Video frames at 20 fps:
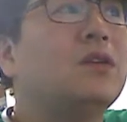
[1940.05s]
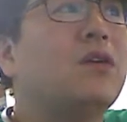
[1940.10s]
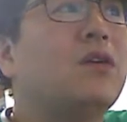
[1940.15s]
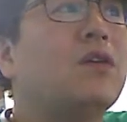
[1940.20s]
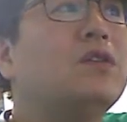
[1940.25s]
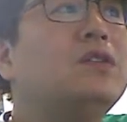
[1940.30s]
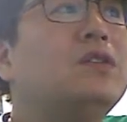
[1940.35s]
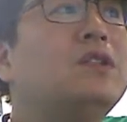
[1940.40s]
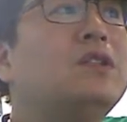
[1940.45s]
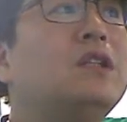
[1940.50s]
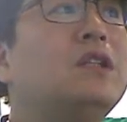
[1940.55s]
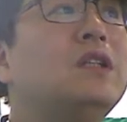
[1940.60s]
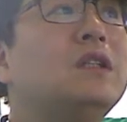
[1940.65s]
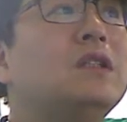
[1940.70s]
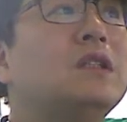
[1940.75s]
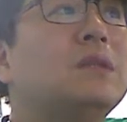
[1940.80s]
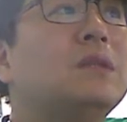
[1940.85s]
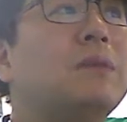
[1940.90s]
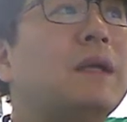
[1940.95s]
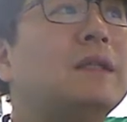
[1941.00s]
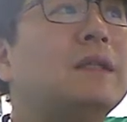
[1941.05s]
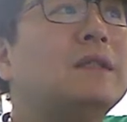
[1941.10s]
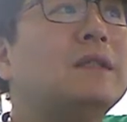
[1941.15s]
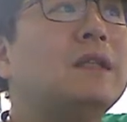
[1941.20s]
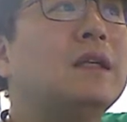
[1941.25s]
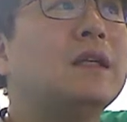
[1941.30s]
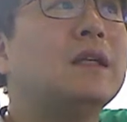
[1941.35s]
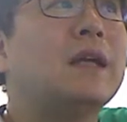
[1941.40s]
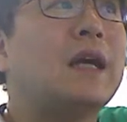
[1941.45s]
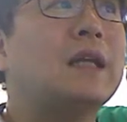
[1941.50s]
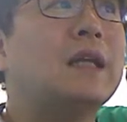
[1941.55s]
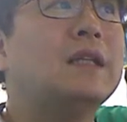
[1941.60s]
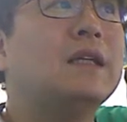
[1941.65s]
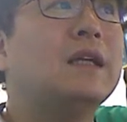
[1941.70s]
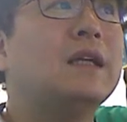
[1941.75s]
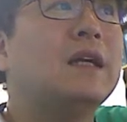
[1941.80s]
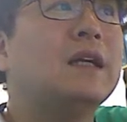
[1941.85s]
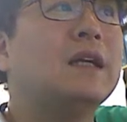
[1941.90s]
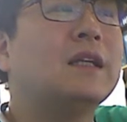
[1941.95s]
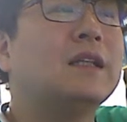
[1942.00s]
언제든지 발생
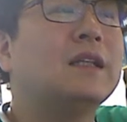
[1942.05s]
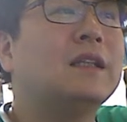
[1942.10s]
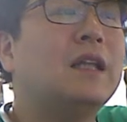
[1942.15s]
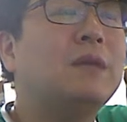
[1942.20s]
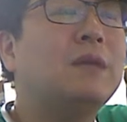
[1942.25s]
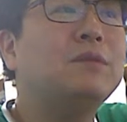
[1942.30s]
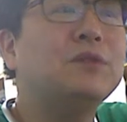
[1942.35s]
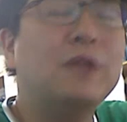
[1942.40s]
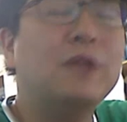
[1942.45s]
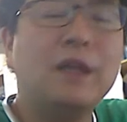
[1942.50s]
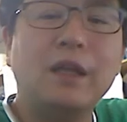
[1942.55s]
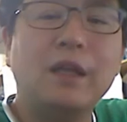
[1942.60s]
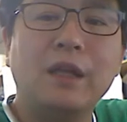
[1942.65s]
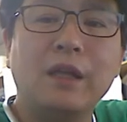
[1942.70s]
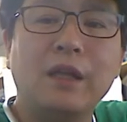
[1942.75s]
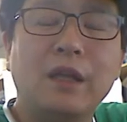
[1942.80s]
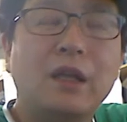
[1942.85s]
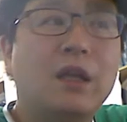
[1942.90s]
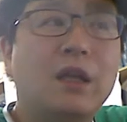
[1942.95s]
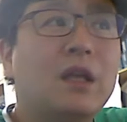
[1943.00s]
가능하기 때문에,